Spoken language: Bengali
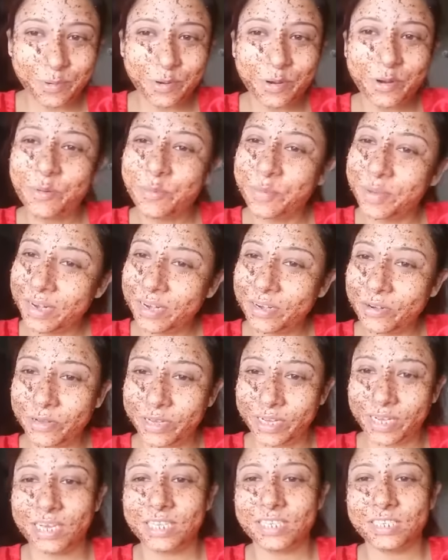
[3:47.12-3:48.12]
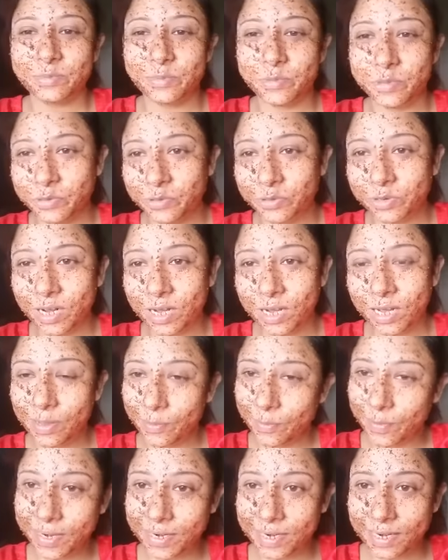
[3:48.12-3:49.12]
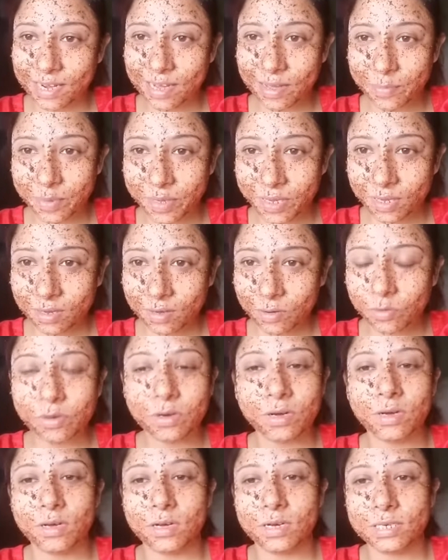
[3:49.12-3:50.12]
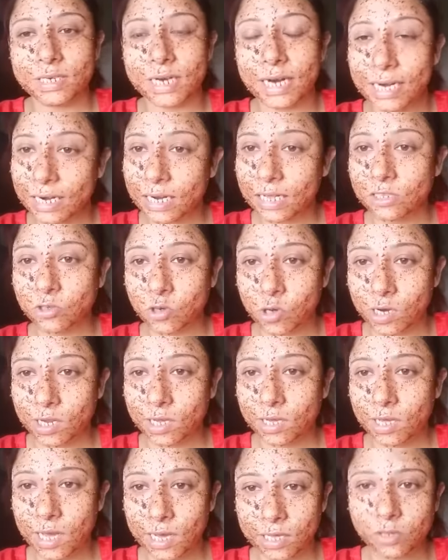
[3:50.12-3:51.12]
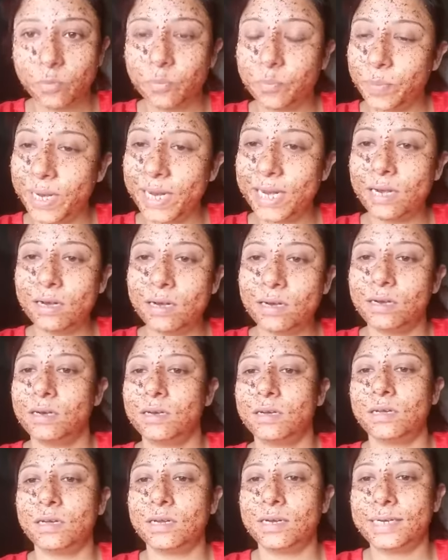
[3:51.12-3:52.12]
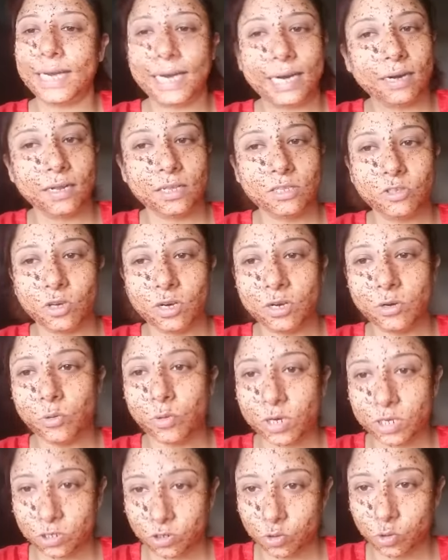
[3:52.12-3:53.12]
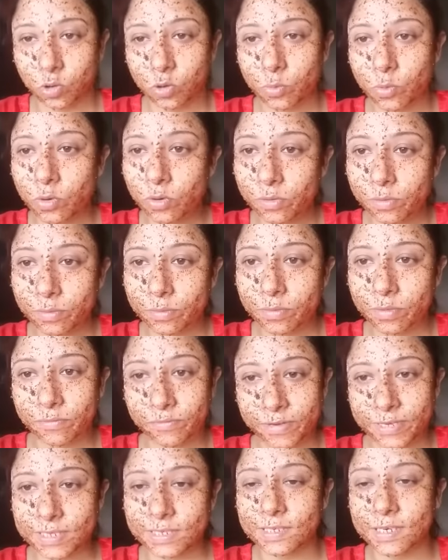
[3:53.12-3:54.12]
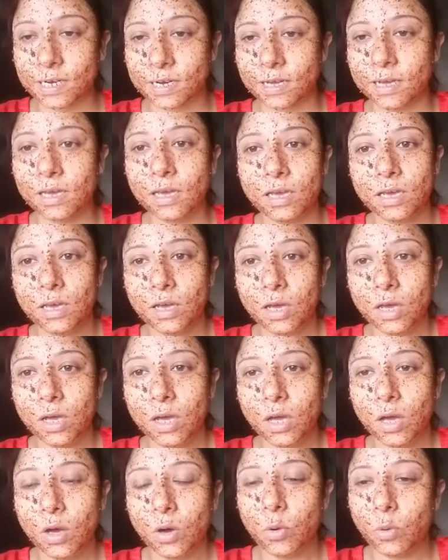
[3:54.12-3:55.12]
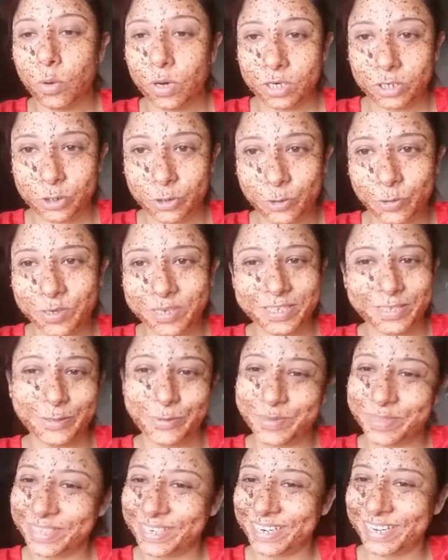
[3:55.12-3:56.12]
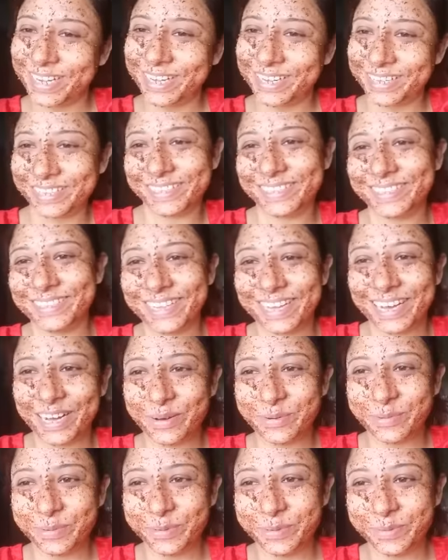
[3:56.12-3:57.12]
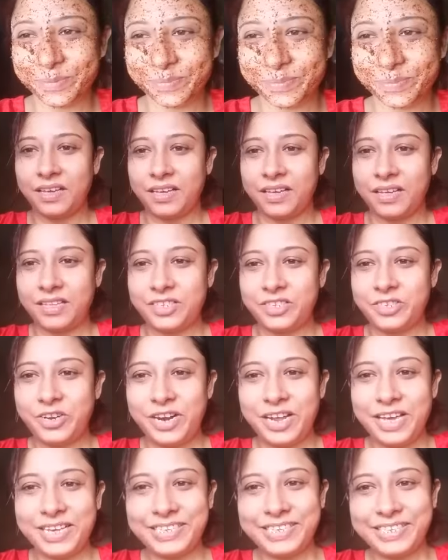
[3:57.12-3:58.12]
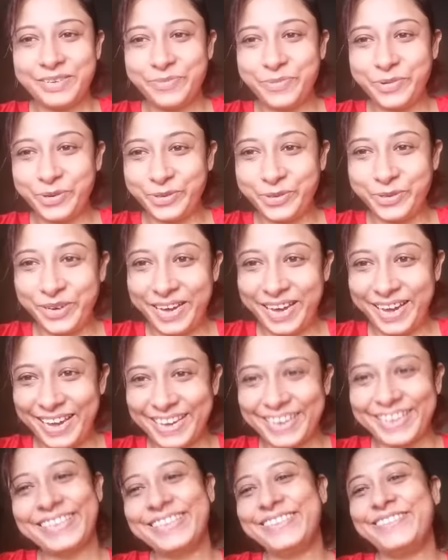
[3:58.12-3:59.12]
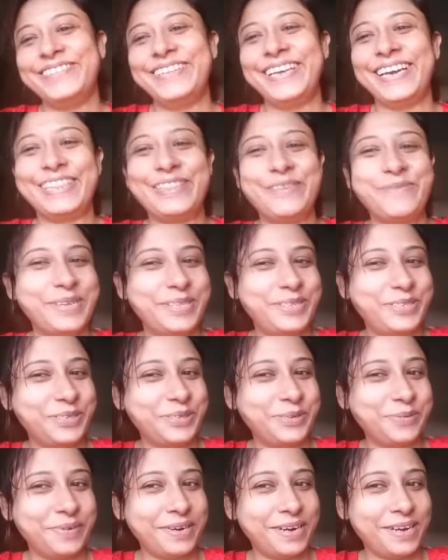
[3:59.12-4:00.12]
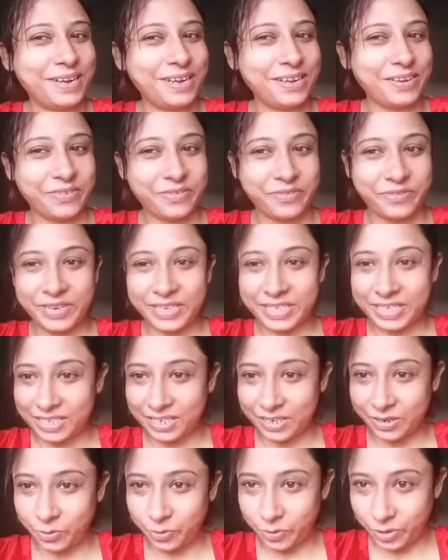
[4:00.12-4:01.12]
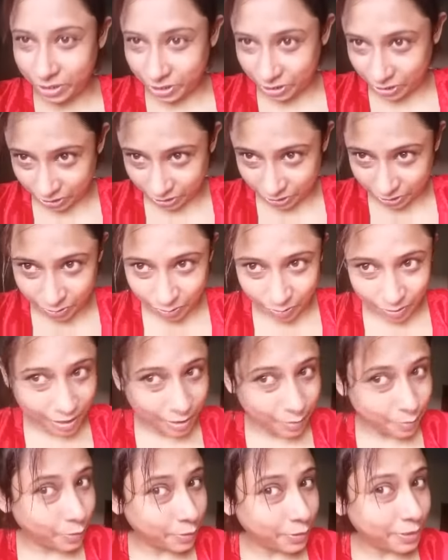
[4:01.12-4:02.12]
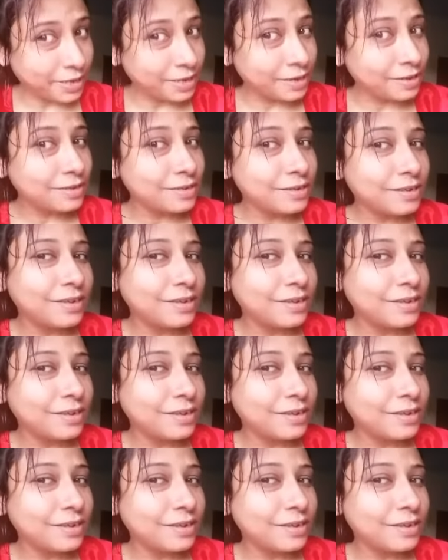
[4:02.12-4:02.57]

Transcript: পনেরো মিনিট হয়ে গেছে বন্ধুরা এবার এটাকে আমি ঠান্ডা জলে একদম প্লেন ঠান্ডা জলে ওয়াশ করব ফেসটাকে ওয়াশ করে তোমাদেরকে দেখাবো চলে এসছি মুখ ধুয়ে তো দেখতে পাচ্ছ তোমরা ফেসটা ওয়াশ করার পরে